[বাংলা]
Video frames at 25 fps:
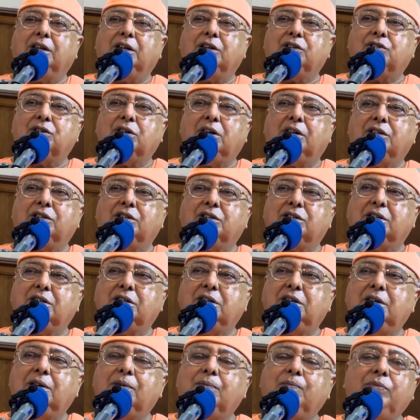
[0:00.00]
দিয়েছিলেন যিনি
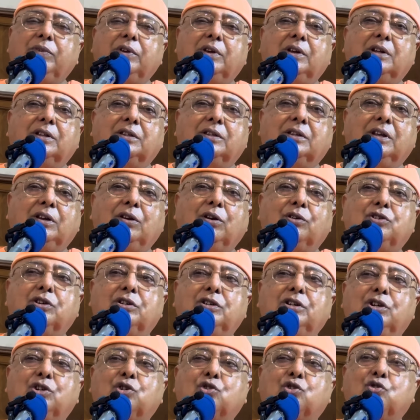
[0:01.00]
তিনি হচ্ছেন
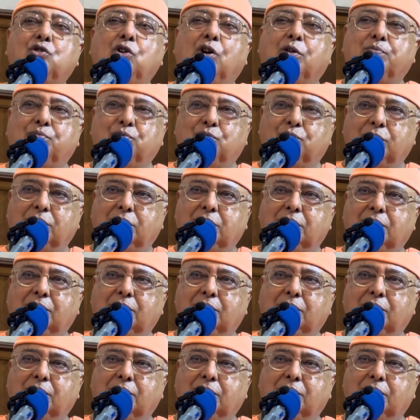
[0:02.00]
ঈশ্বরপুরী